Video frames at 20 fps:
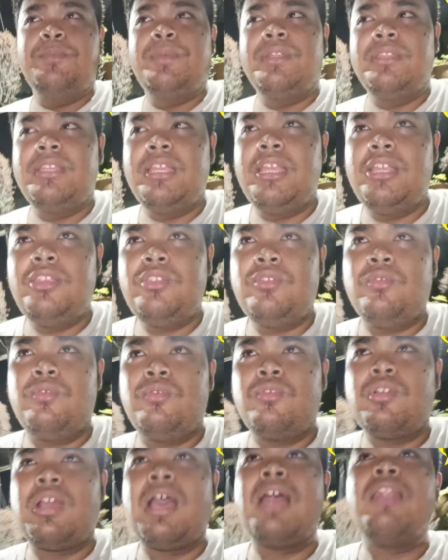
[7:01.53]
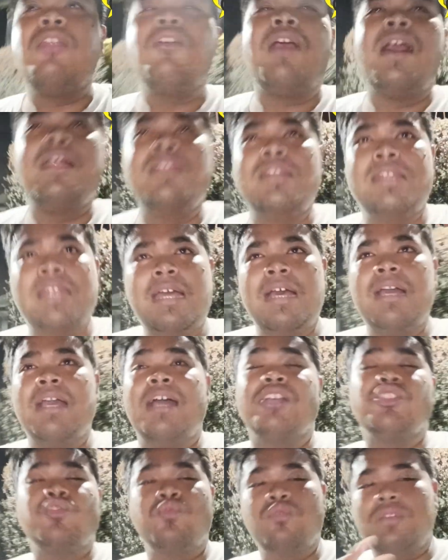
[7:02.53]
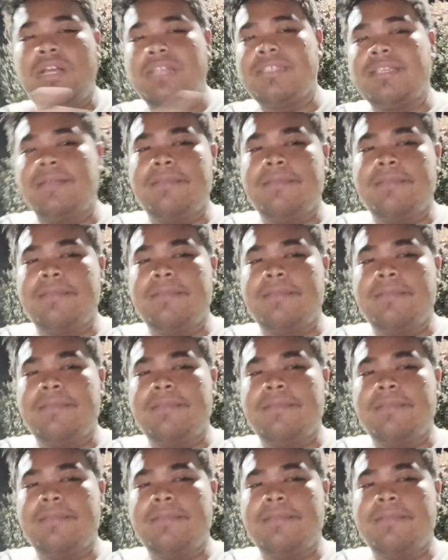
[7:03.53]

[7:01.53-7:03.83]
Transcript: seperti itu kalau Anda nggak suka